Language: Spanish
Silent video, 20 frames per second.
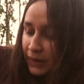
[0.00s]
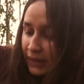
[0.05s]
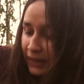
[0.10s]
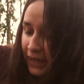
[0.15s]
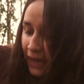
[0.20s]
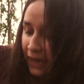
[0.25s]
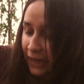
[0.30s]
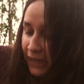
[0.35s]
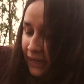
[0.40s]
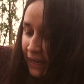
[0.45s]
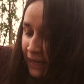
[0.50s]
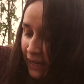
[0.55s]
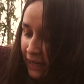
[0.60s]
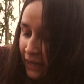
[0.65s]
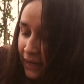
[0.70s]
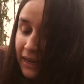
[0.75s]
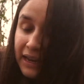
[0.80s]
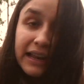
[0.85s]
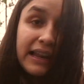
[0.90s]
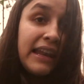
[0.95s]
Y aquí
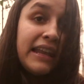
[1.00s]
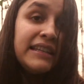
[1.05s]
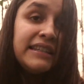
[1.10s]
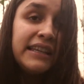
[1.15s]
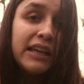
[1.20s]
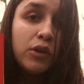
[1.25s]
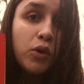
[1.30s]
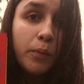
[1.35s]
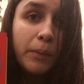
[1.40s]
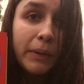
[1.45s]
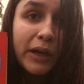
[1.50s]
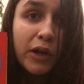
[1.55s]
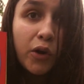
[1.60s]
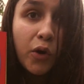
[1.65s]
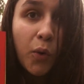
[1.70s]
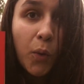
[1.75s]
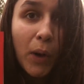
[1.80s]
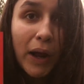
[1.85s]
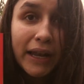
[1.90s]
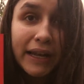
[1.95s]
les enumero
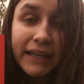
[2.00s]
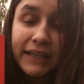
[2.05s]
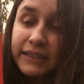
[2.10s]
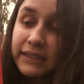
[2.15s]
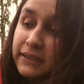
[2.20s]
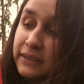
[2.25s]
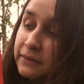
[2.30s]
cuáles.